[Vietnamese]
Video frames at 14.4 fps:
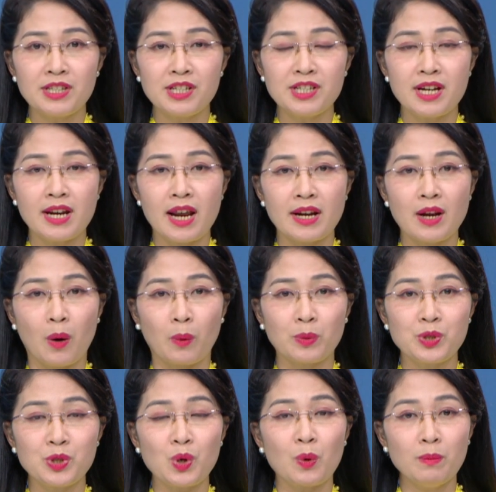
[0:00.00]
và chương trình hành
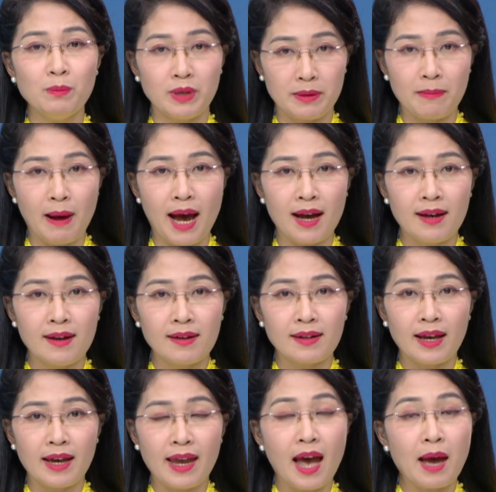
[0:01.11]
động số mười ba
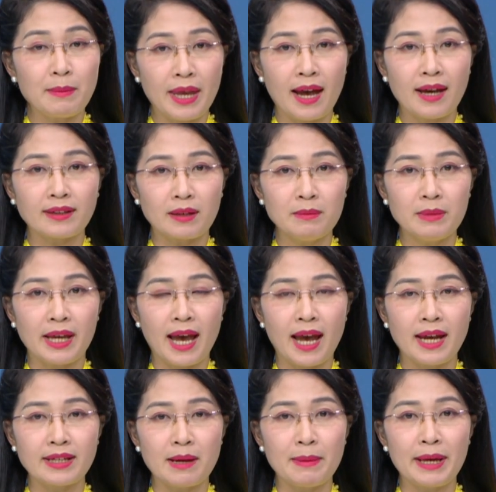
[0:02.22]
ngày hai mươi hai tháng mười
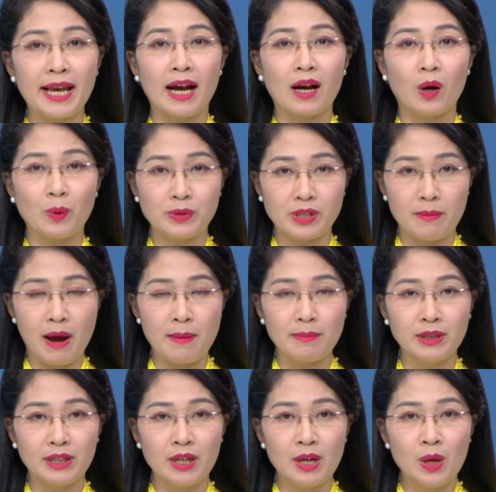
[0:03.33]
hai năm hai nghìn không trăm hai
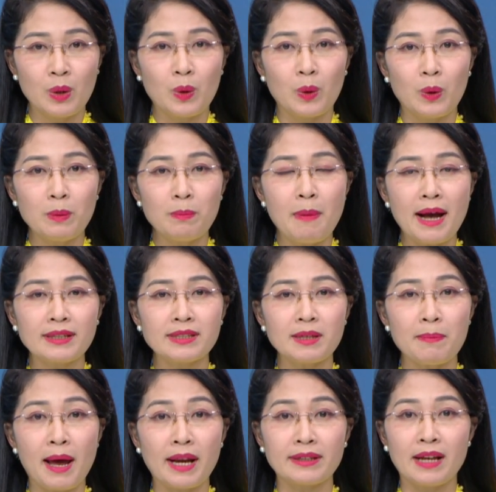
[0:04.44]
mươi của Ban
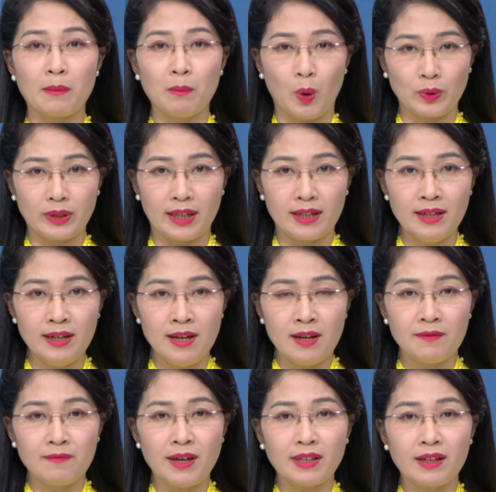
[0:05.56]
chấp hành Đảng bộ tỉnh
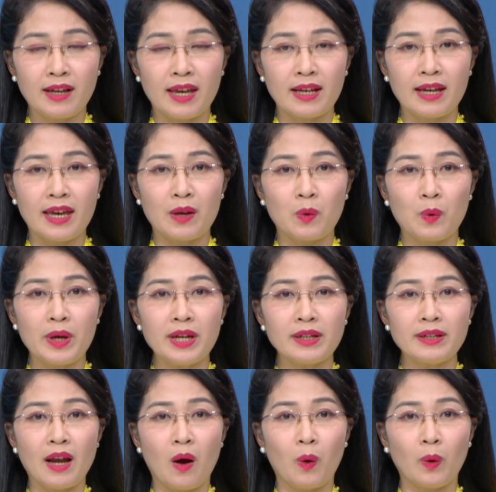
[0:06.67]
về thực hiện nghị
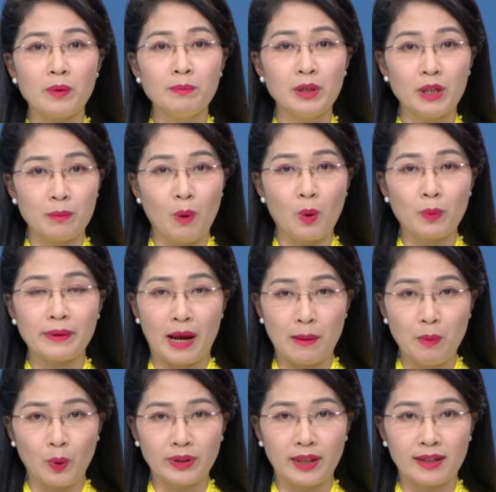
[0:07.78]
quyết Đại hội mười một
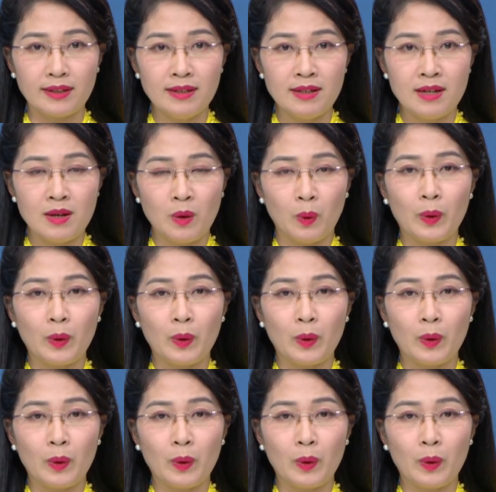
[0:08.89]
Đảng bộ tỉnh,